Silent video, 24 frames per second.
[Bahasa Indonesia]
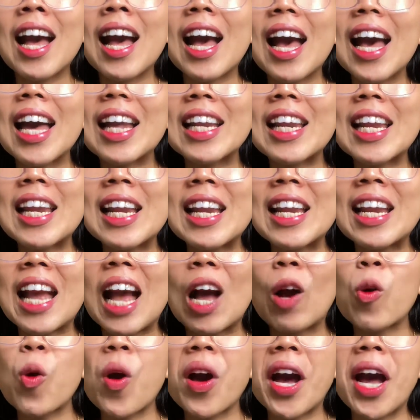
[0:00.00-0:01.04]
Hari ini
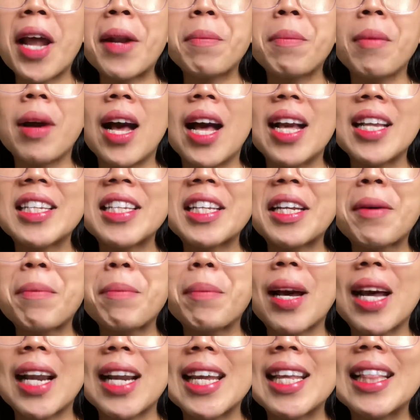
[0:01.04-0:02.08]
aku akan bahas
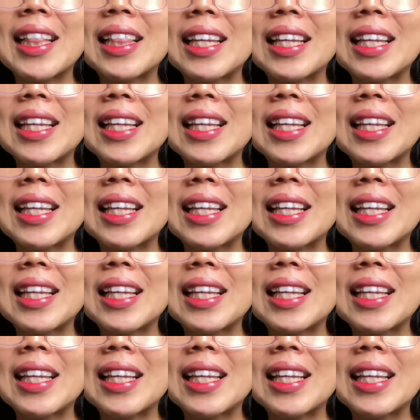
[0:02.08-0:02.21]
kembali